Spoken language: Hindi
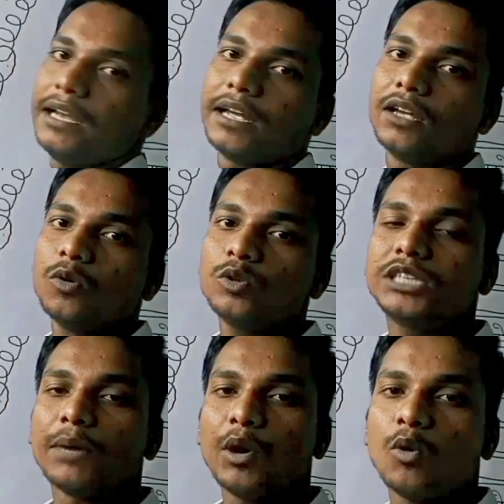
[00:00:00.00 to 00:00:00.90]
के लिए कुछ
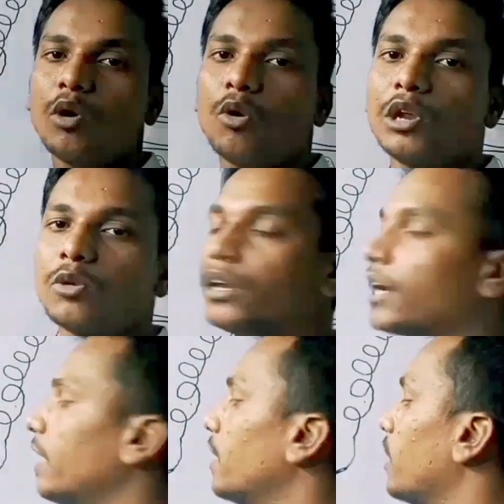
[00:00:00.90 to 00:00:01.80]
जमा हुआ ऑयल को
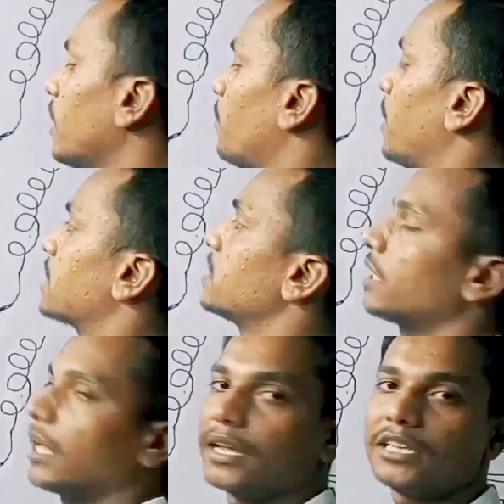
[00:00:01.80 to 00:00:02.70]
निकालने के लिए
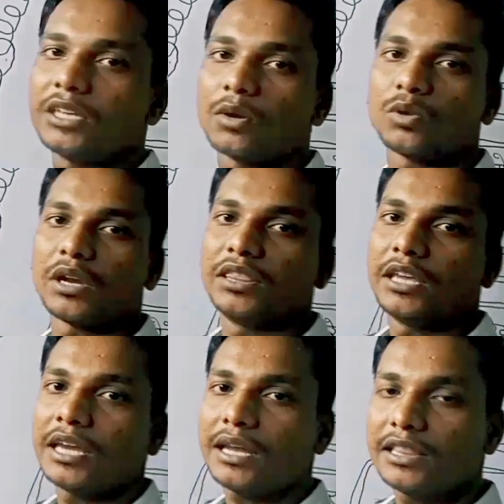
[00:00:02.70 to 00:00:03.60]
फ्लेक्सिंग करने की जरूरत रहती
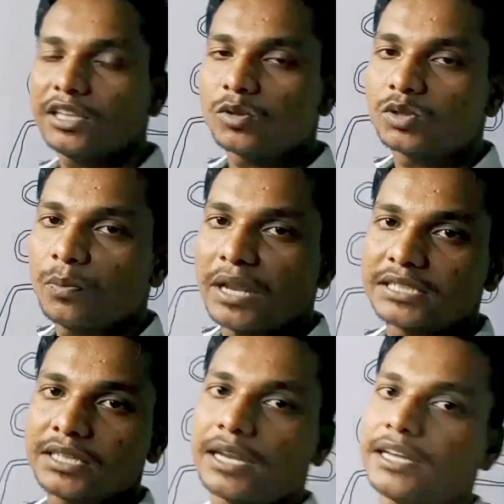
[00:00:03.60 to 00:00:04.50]
है क्या रहती है दोस्तों
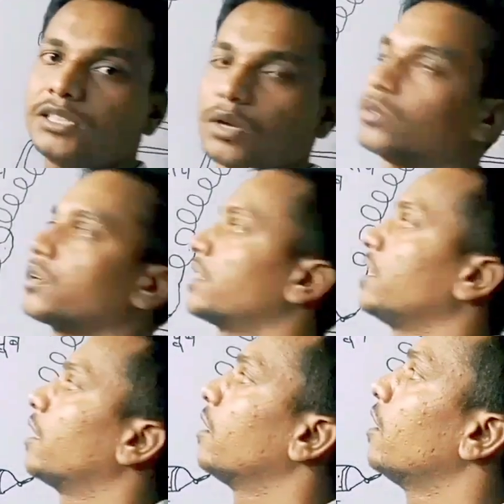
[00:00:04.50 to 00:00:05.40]
फ्लेक्सिंग करने की जरूरत रहती है